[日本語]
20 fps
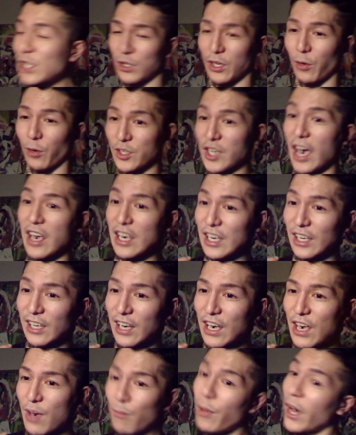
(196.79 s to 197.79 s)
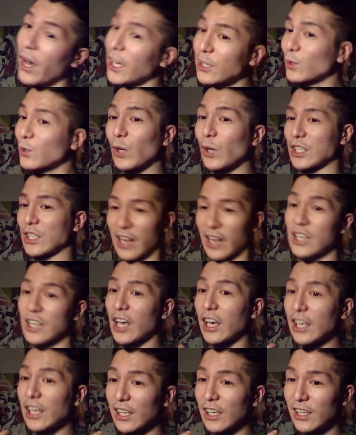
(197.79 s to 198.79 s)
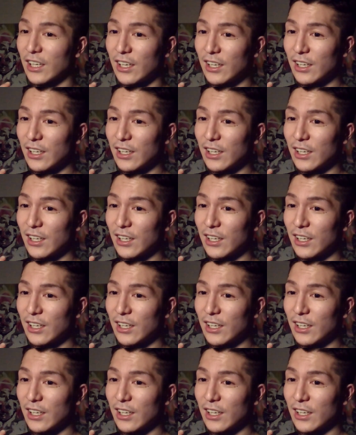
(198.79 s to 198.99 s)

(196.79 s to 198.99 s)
の日から社員。バイトとかじゃない、社員。